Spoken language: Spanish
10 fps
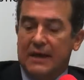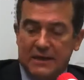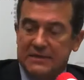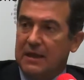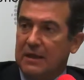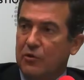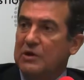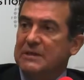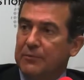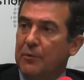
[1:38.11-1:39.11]
es el crédito
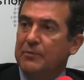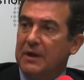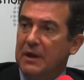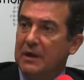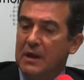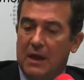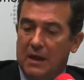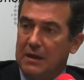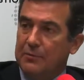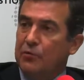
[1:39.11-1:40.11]
que se puede obtener
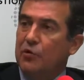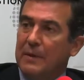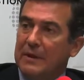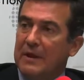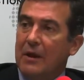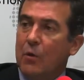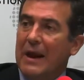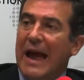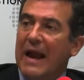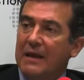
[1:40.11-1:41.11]
en el punto de venta en el
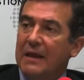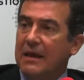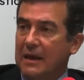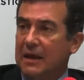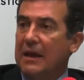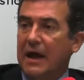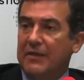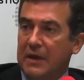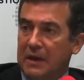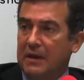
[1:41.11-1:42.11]
cual alguien quiere
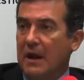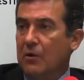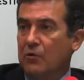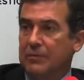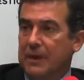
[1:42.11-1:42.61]
adquirir algún